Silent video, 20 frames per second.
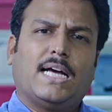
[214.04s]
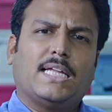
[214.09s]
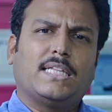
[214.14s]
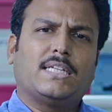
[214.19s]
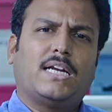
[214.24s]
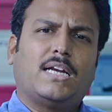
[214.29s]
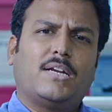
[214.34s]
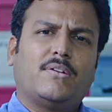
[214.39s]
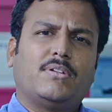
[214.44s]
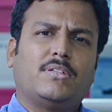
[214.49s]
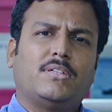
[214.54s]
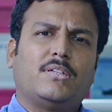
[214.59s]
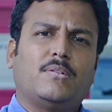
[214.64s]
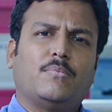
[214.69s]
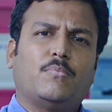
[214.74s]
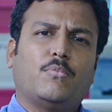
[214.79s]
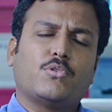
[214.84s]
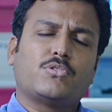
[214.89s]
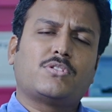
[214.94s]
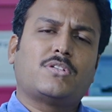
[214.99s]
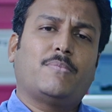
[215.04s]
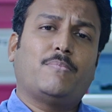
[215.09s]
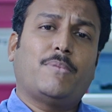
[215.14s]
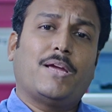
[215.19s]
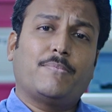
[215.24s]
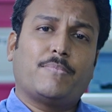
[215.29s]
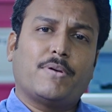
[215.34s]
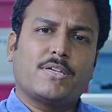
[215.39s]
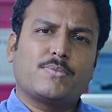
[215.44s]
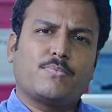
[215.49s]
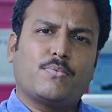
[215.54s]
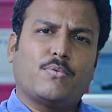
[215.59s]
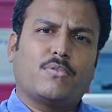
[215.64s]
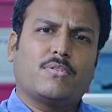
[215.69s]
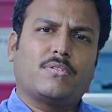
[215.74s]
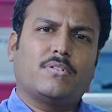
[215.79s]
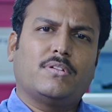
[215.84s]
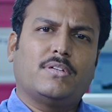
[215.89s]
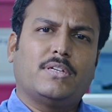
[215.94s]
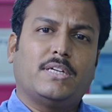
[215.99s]
அதனால் வந்து மோஸ்ட்டாக பைபாஸ்
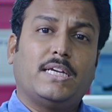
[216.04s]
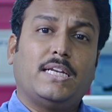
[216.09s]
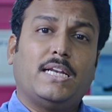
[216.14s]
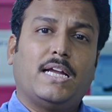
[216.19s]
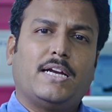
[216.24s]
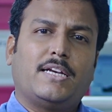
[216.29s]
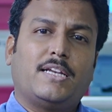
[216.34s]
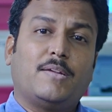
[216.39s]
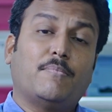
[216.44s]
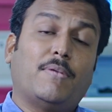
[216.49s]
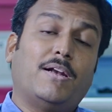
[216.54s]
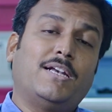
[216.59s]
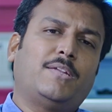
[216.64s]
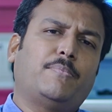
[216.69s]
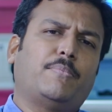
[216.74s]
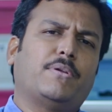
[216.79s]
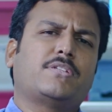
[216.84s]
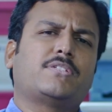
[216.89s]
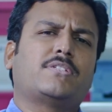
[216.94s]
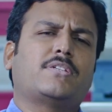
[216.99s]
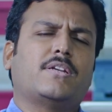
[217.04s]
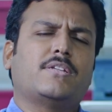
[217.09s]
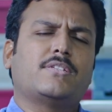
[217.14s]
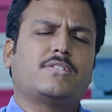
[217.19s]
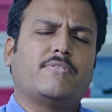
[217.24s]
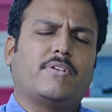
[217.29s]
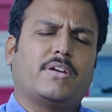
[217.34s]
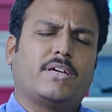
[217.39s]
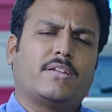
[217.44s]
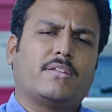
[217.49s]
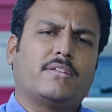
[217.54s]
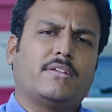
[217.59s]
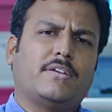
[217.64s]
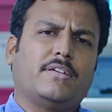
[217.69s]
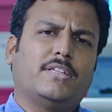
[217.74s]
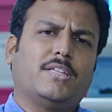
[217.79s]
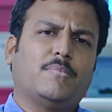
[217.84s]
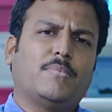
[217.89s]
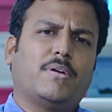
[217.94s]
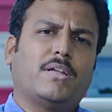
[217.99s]
போகிறது இல்லாட்டி மல்டிபிள் ஸ்டென்ஸ் வைக்கிறது
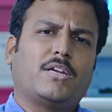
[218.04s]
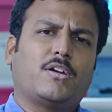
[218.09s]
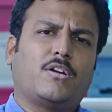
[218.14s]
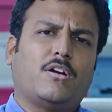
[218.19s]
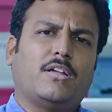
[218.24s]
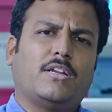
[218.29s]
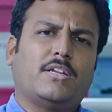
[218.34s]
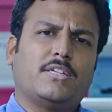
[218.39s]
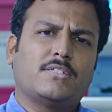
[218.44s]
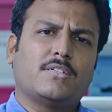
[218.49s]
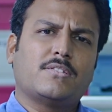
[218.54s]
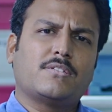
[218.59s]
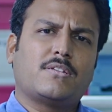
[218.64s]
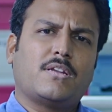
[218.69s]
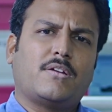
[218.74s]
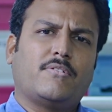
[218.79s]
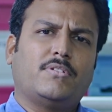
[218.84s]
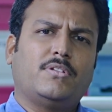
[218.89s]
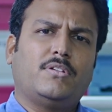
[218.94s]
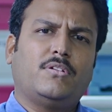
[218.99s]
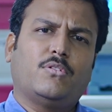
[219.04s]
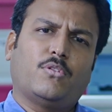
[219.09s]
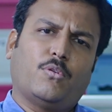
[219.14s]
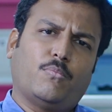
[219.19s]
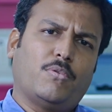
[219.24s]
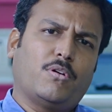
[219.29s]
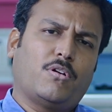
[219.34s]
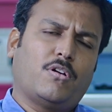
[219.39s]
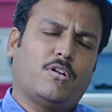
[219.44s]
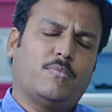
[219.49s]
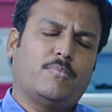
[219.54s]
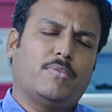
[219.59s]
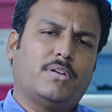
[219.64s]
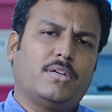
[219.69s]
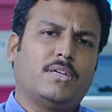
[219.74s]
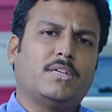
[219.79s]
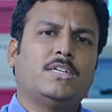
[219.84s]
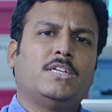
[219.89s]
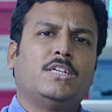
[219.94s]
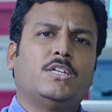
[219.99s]
இந்த மாதிரி கா ரீசன்ஸ்லாம் வந்து ரொம்ப
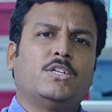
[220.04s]
காமனு